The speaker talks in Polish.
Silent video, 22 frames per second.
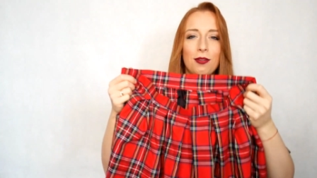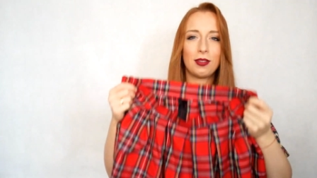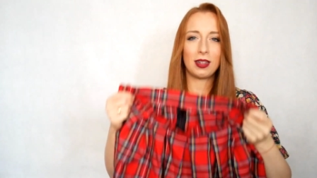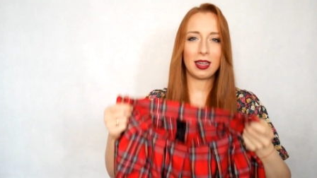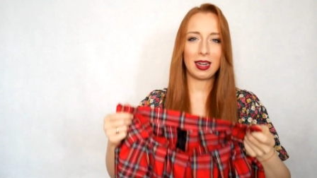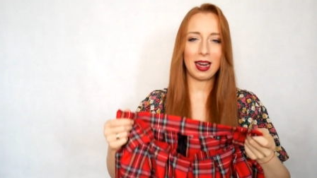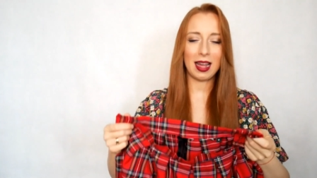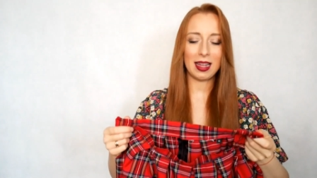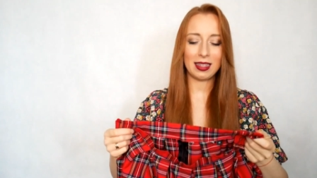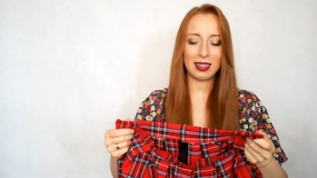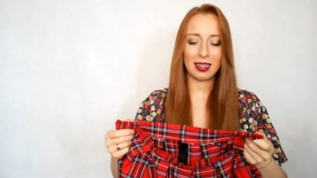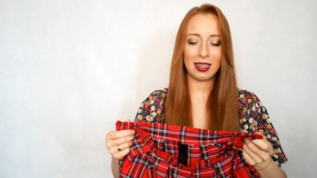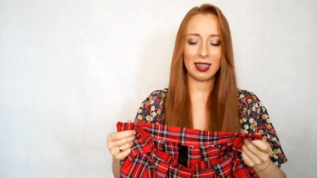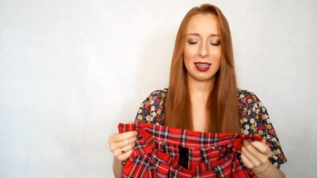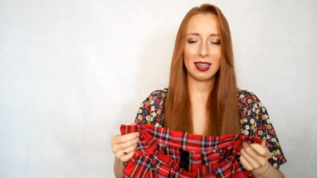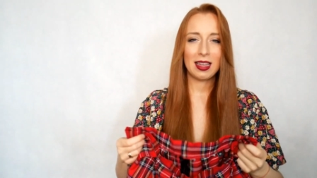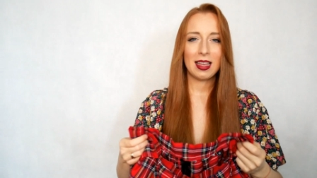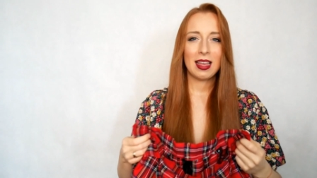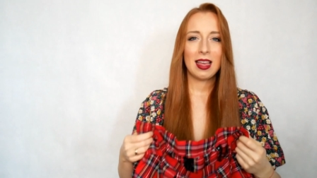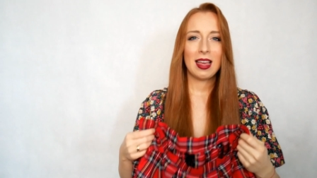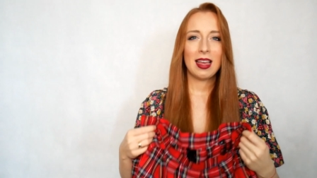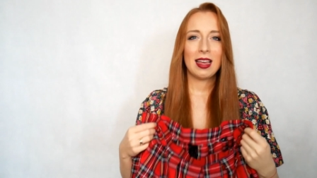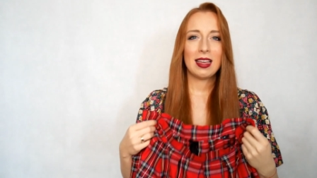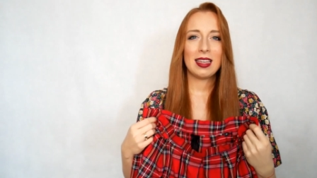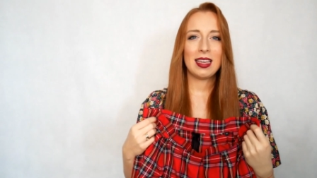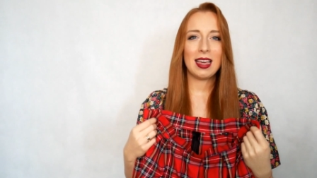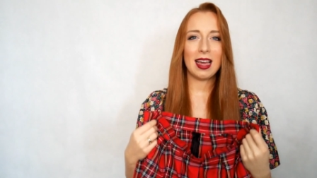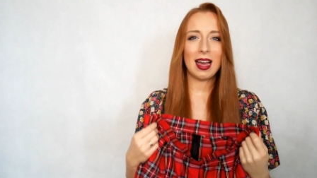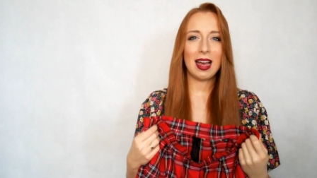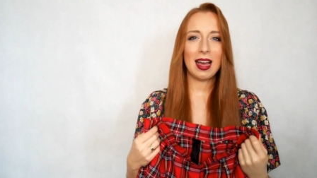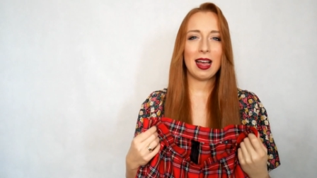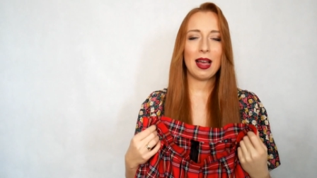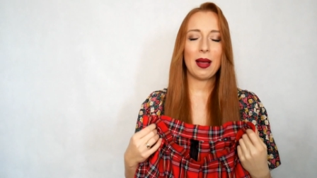w kratę.
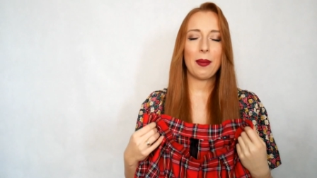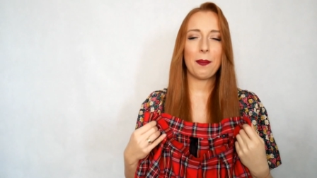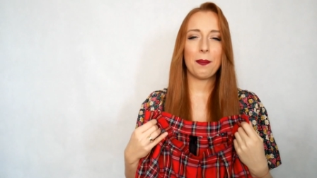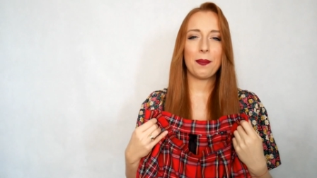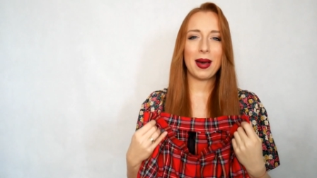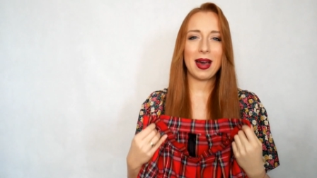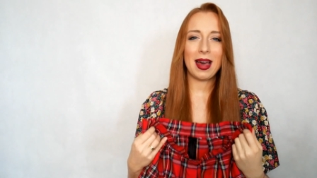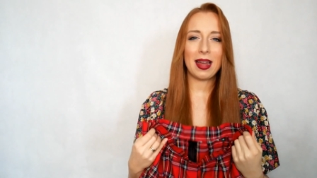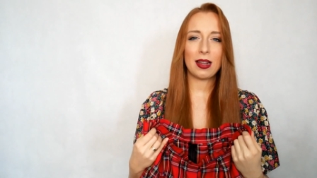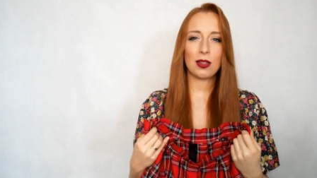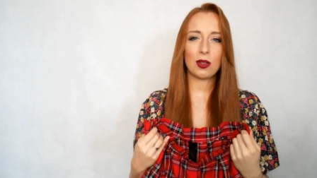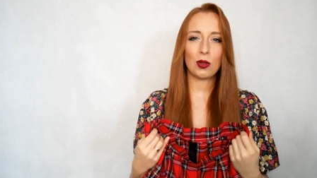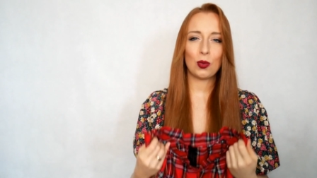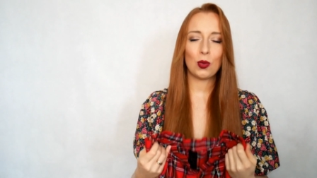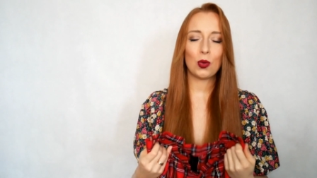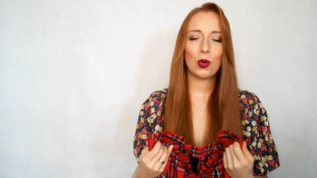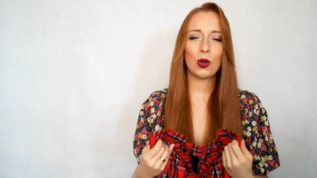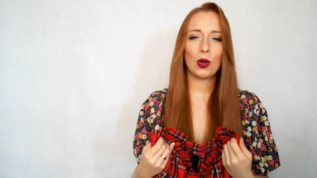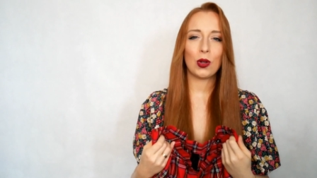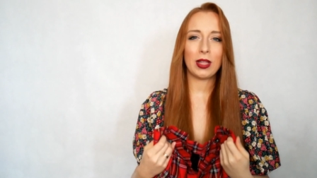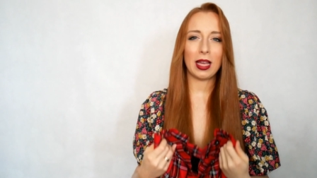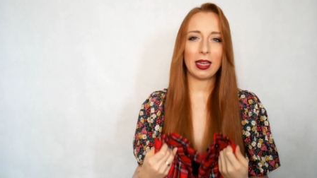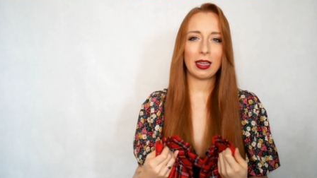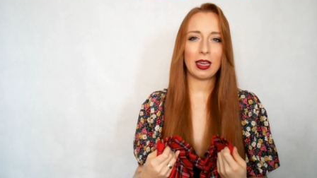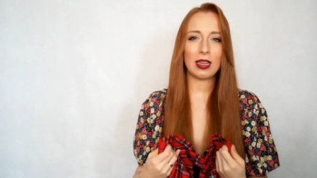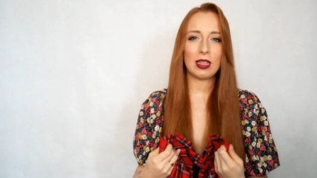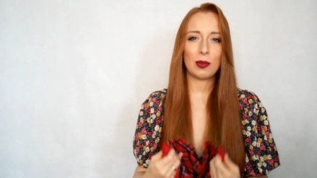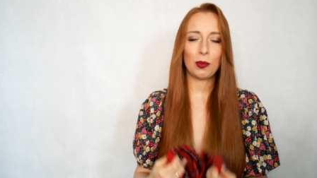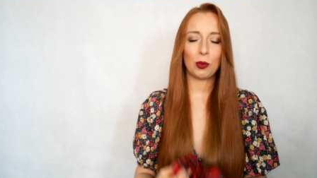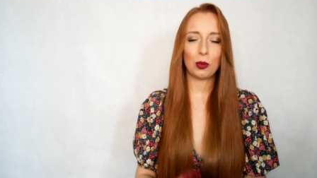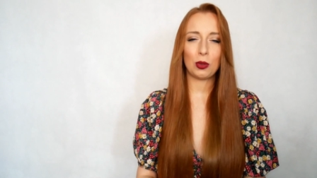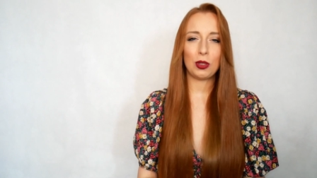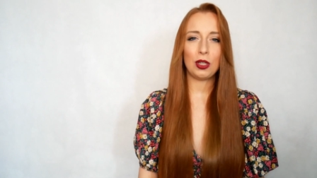Ja bardzo długo takiej
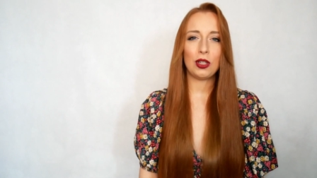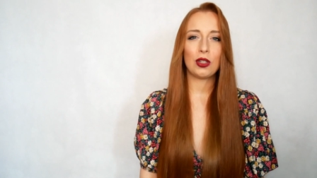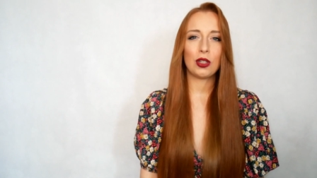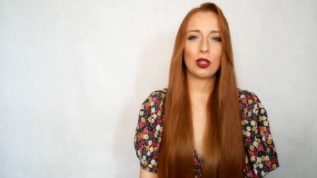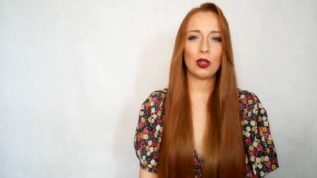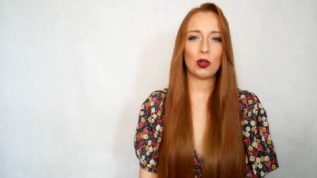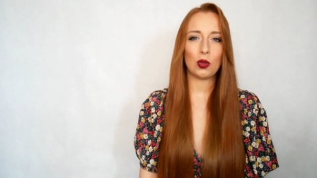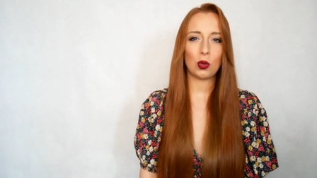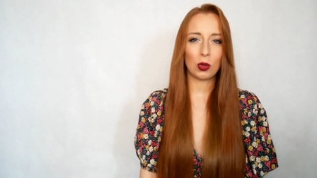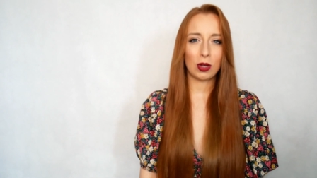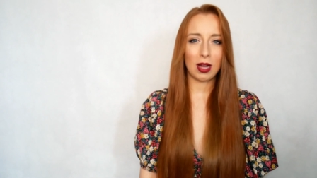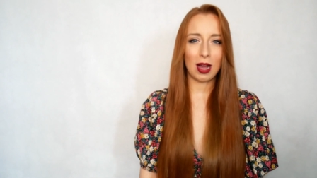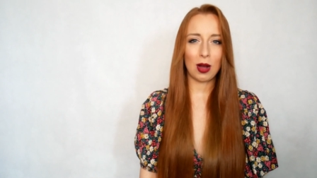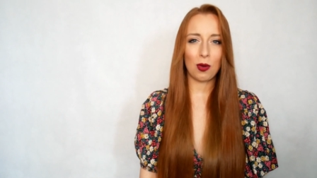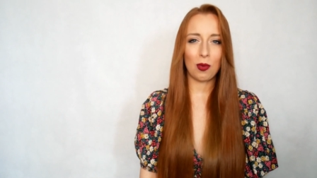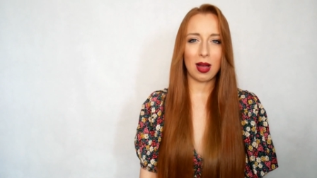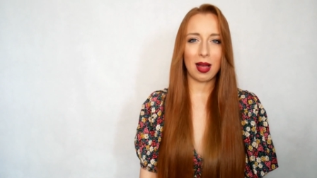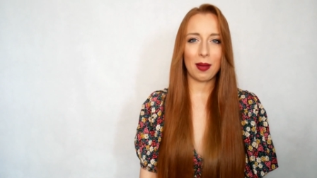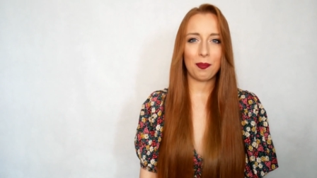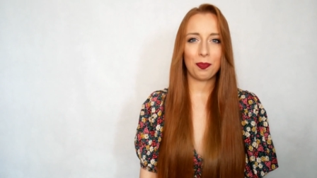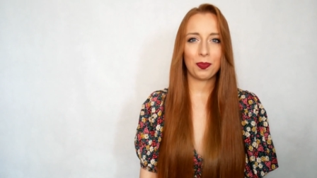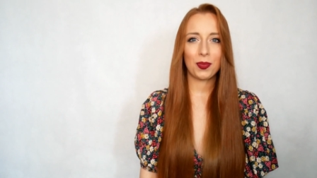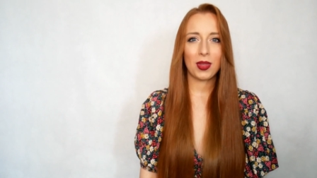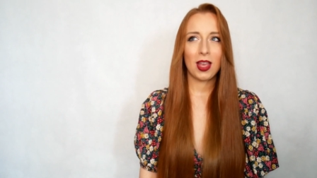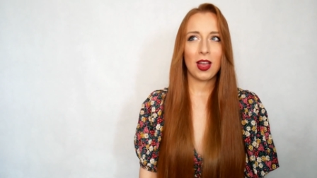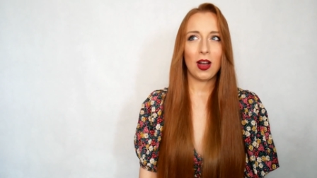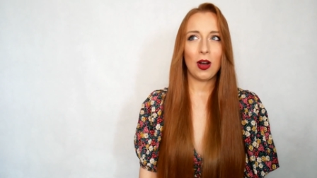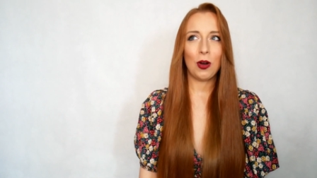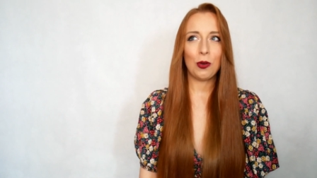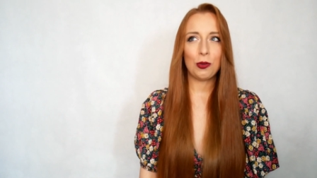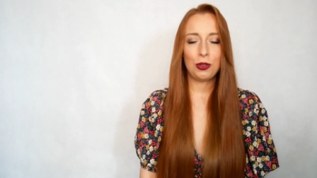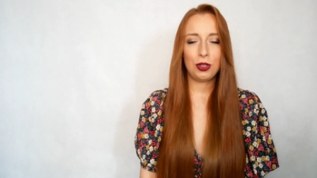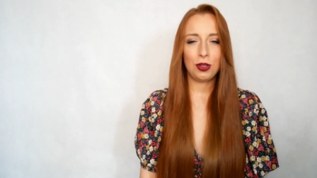spódniczki szukałam.
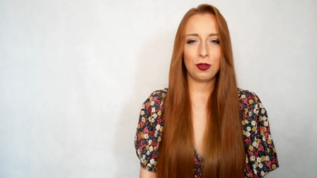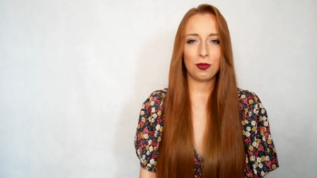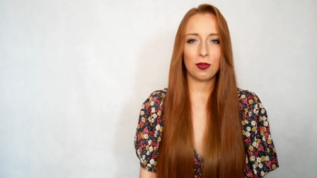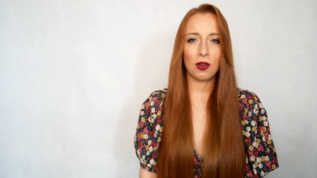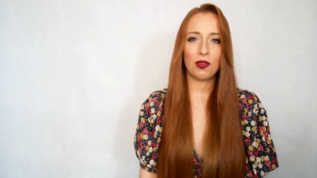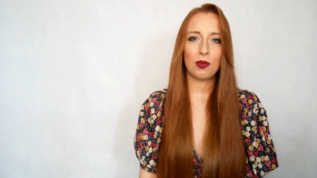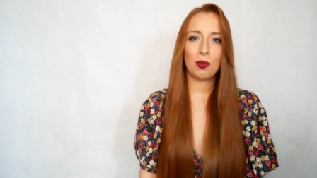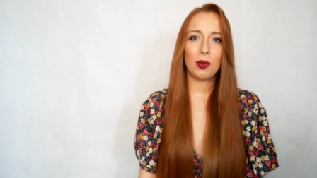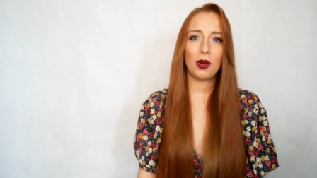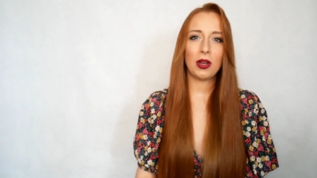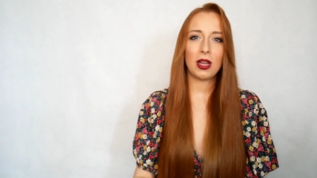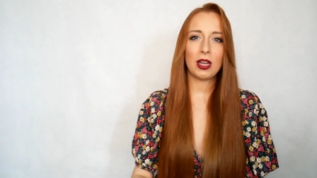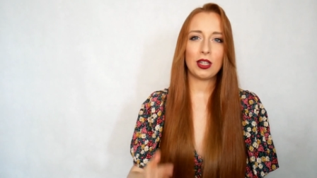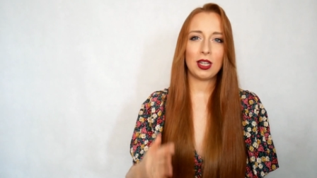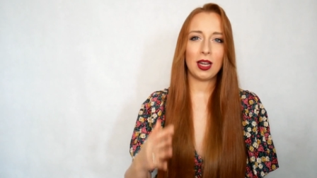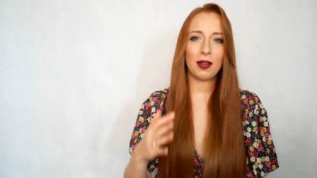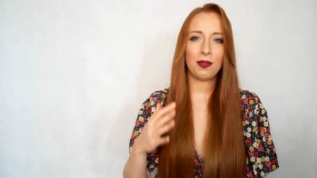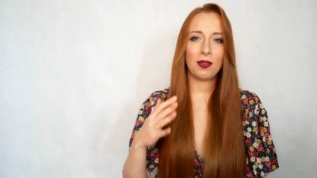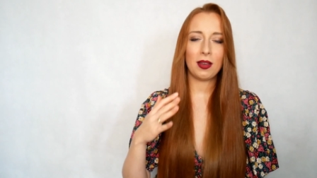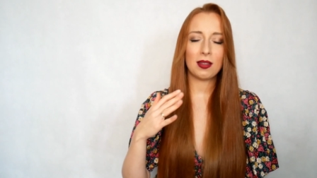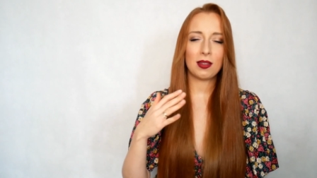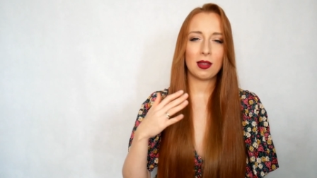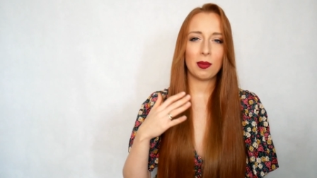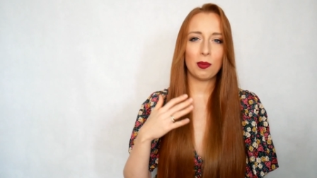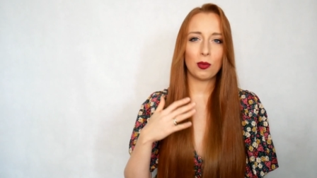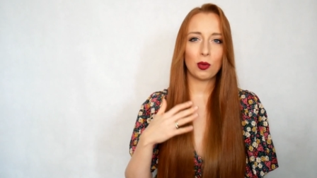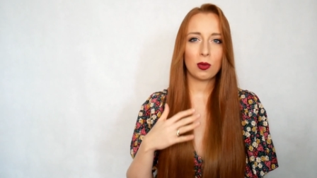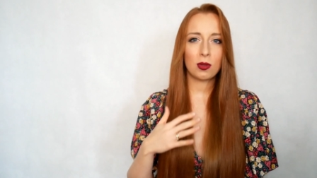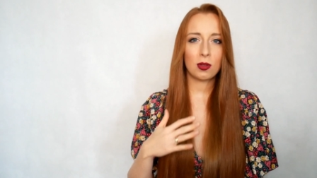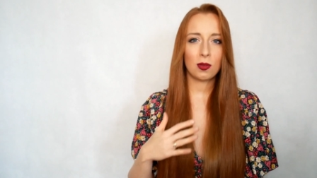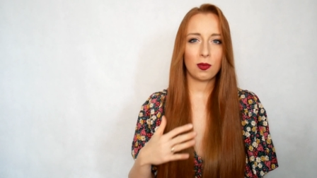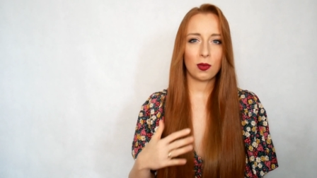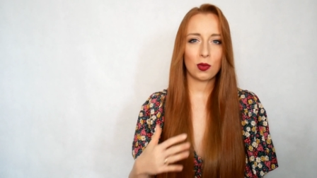O dziwo, w mojej szafie jest
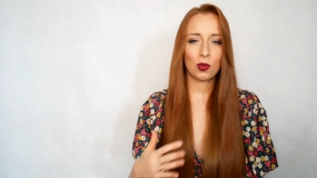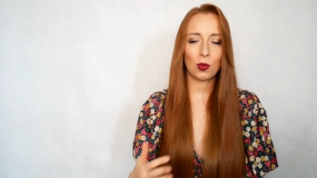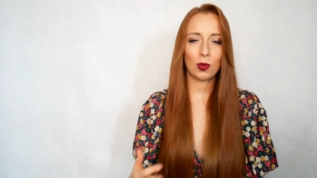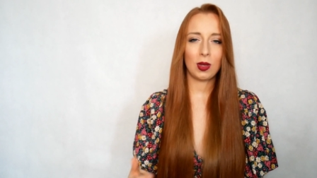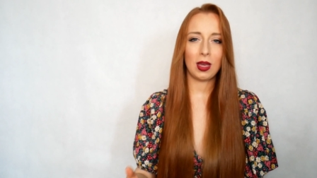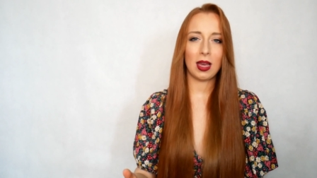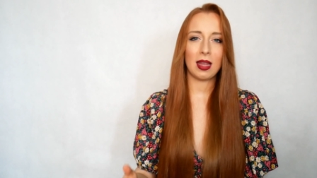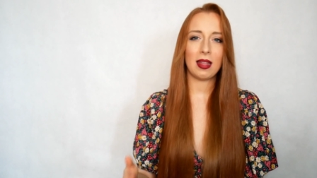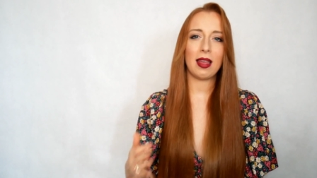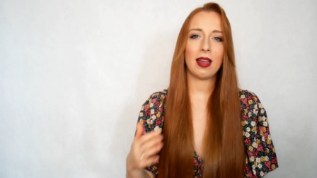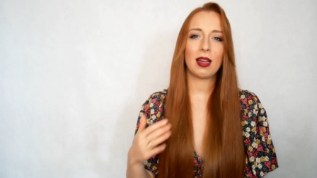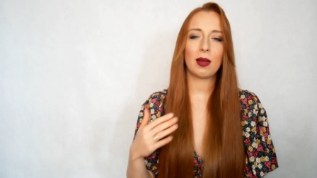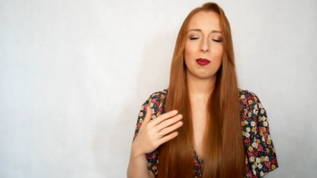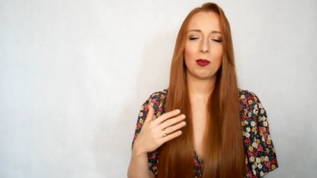mnóstwo sukienek,